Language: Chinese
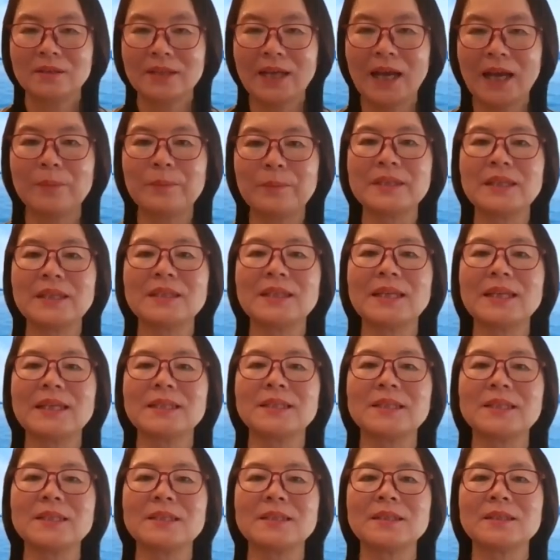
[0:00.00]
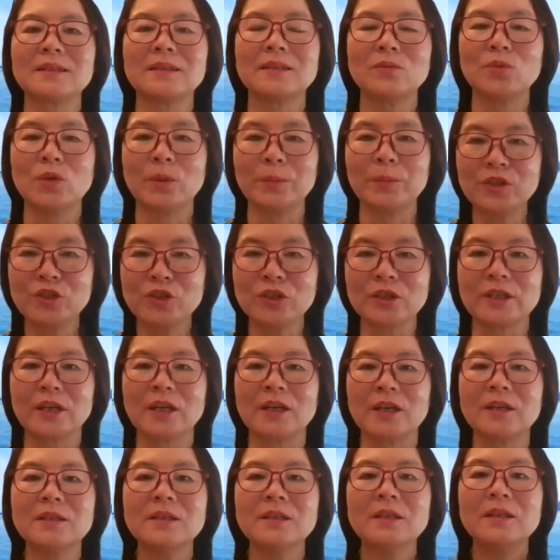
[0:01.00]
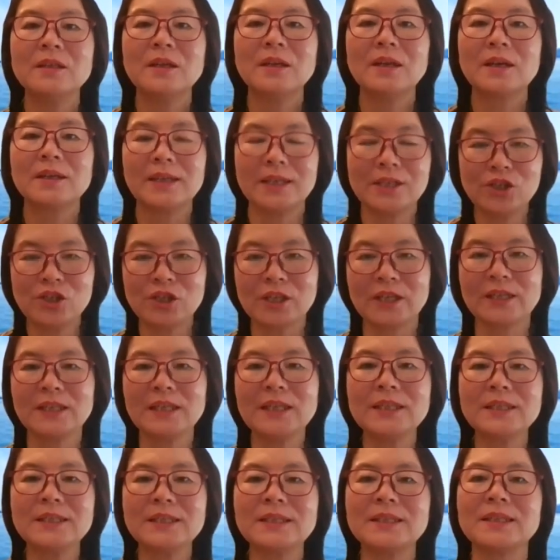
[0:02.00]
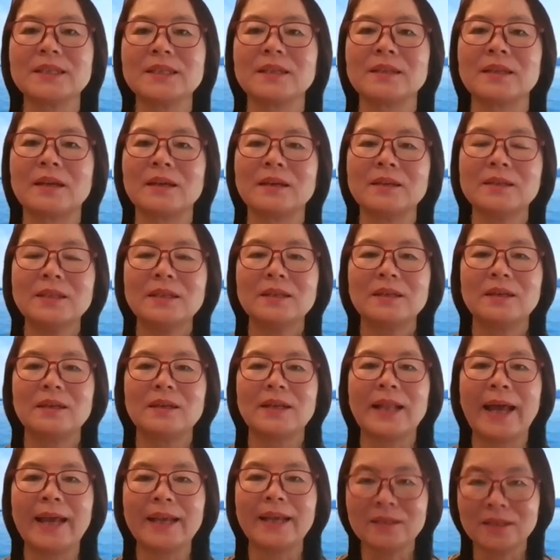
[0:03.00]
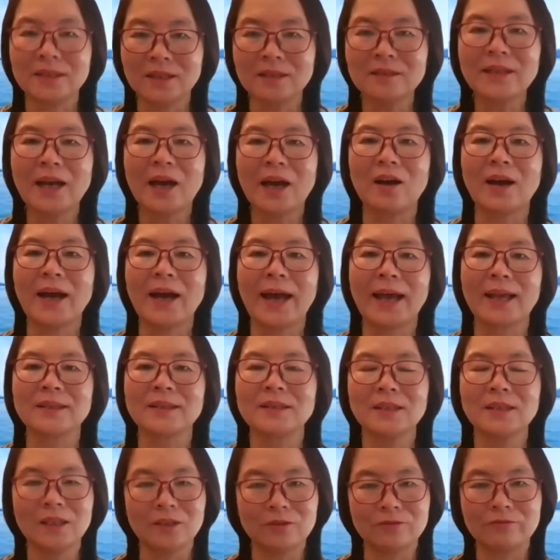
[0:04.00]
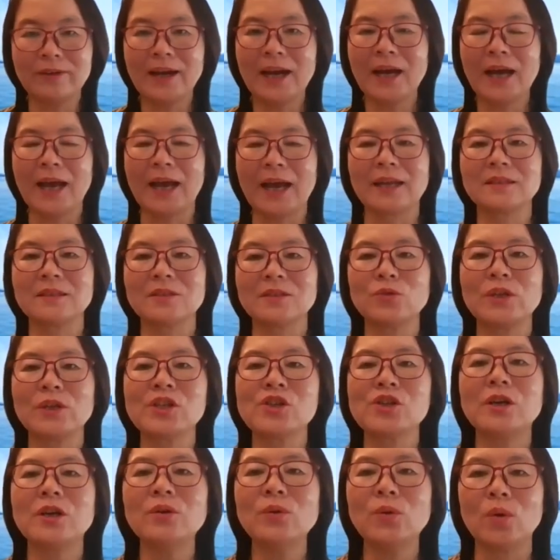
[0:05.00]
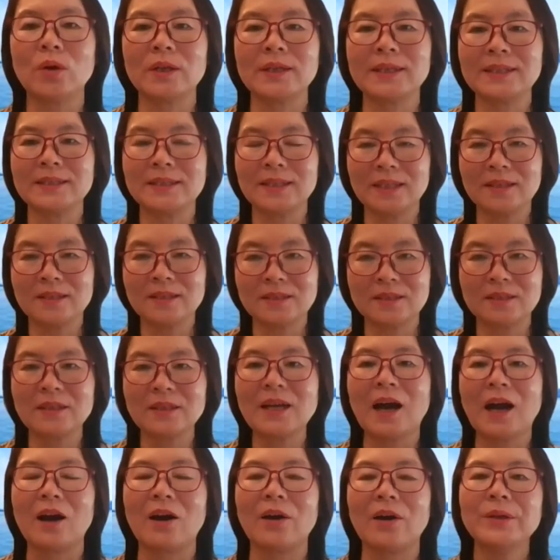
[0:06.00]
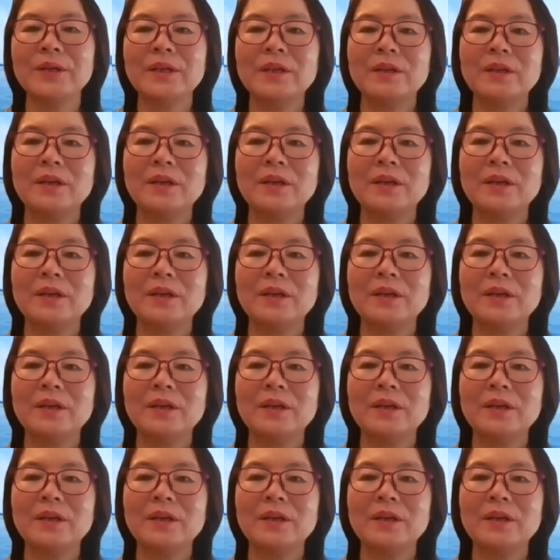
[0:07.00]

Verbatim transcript: 他们的内心，我们只能跟神一起的来引导孩子，引发孩子对生活的一些思考。